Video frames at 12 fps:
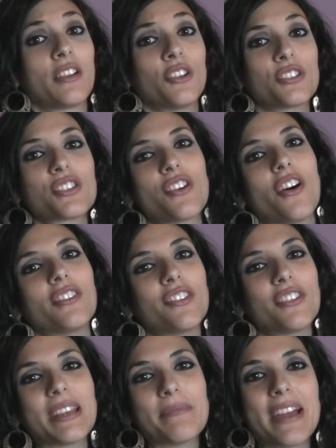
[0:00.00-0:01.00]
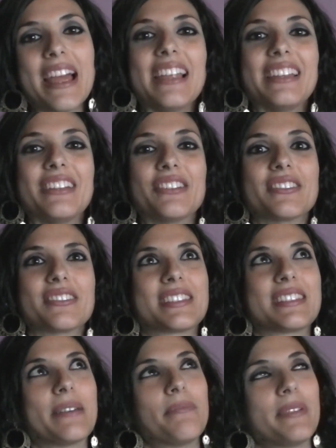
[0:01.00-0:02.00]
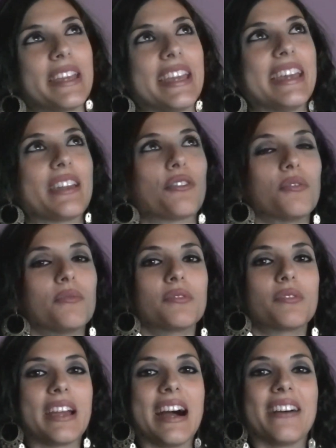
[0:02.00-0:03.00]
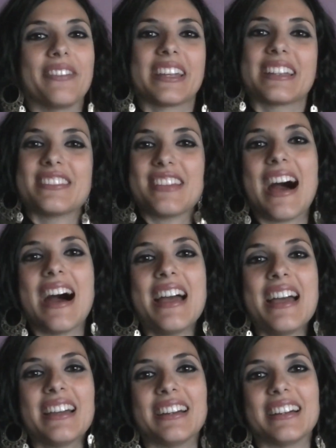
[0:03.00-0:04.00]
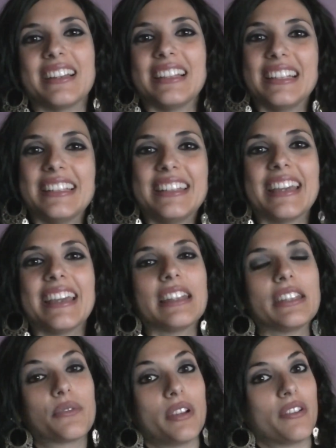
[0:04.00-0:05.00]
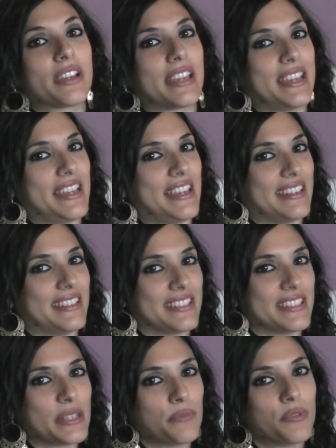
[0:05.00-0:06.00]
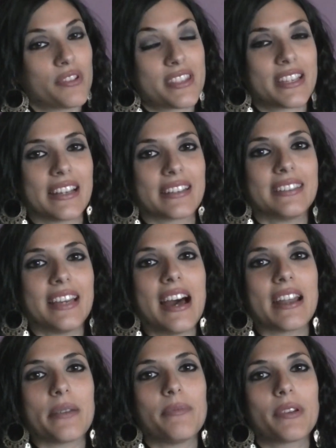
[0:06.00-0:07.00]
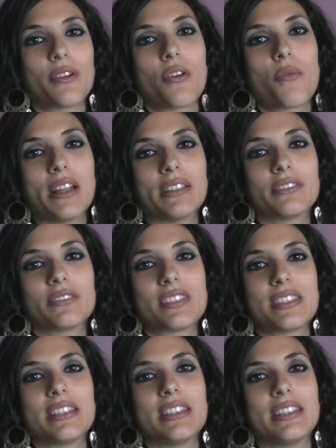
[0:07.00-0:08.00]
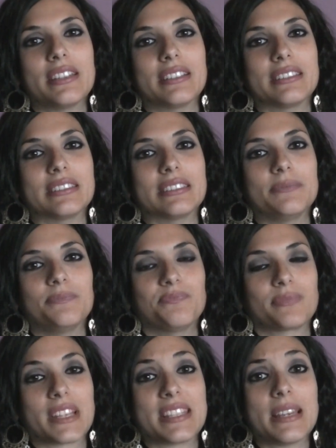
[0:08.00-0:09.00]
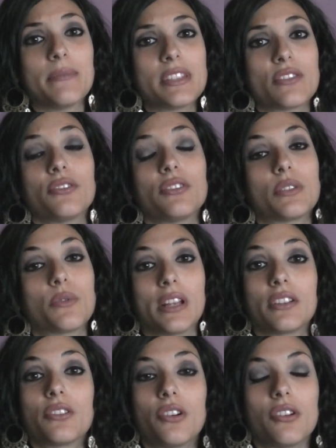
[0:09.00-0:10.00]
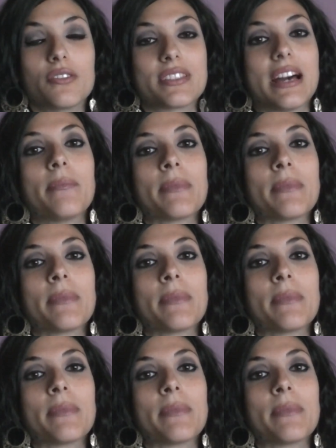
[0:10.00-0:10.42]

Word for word: Lo so, non è bello sapere o comunque avere già eh, l'idea di quello che eh, si può scartare, però quando si, ehm, si ha bisogno di qualcosa